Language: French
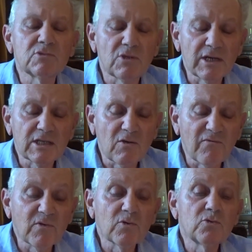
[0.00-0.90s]
dans les
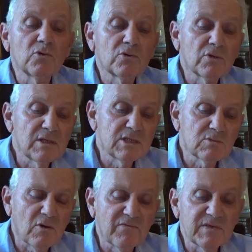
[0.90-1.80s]
temps féodaux que
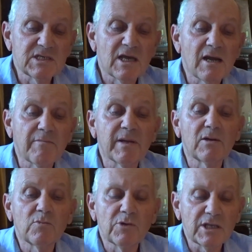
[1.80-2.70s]
l'histoire officielle
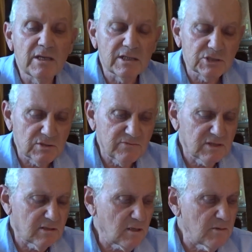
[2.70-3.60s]
appelle le Moyen Âge, hein,
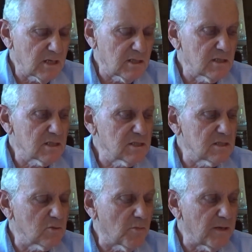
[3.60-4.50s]
vous savez très bien qu'il
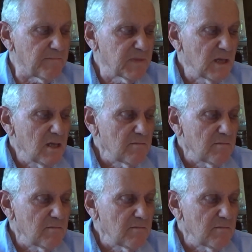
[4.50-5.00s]
n'existe pas,